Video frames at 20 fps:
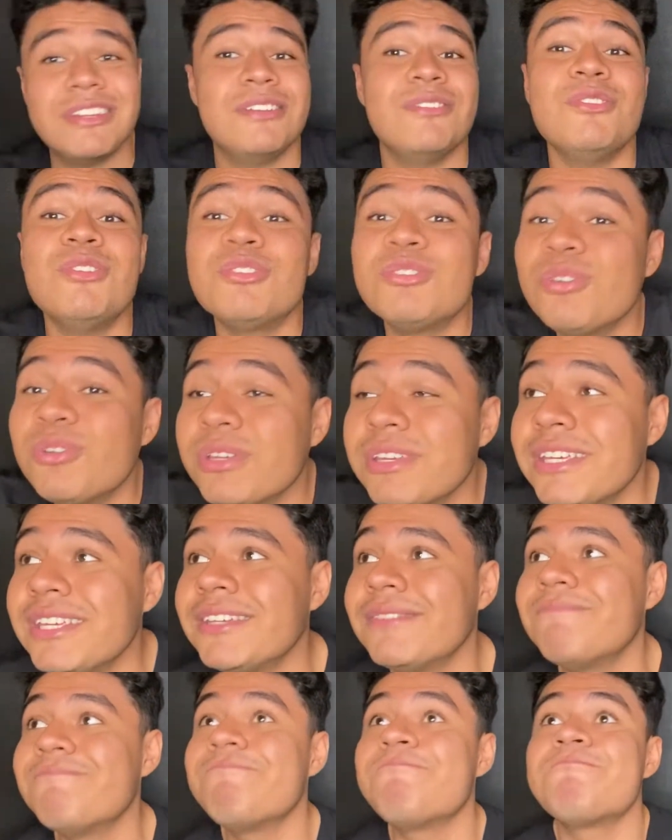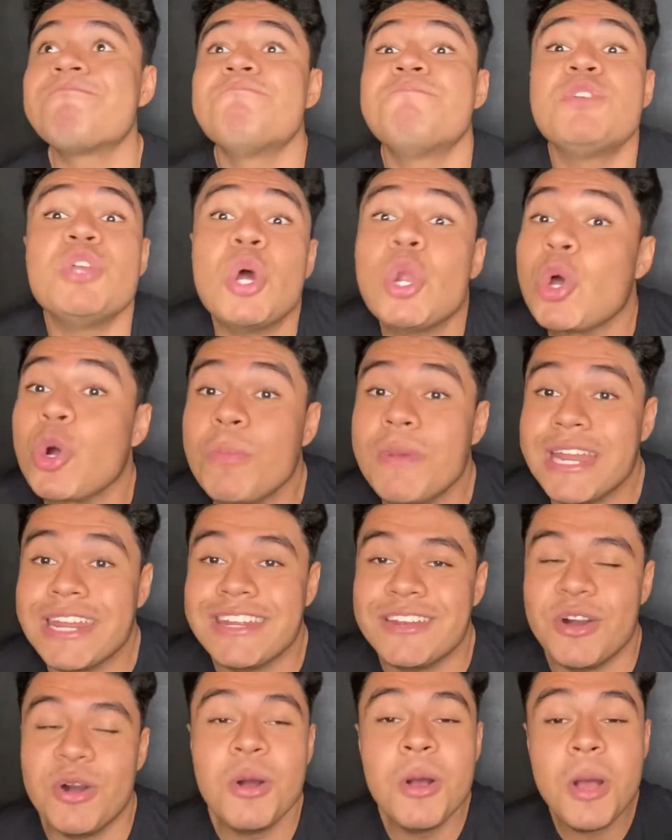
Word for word: no soy biólogo marino.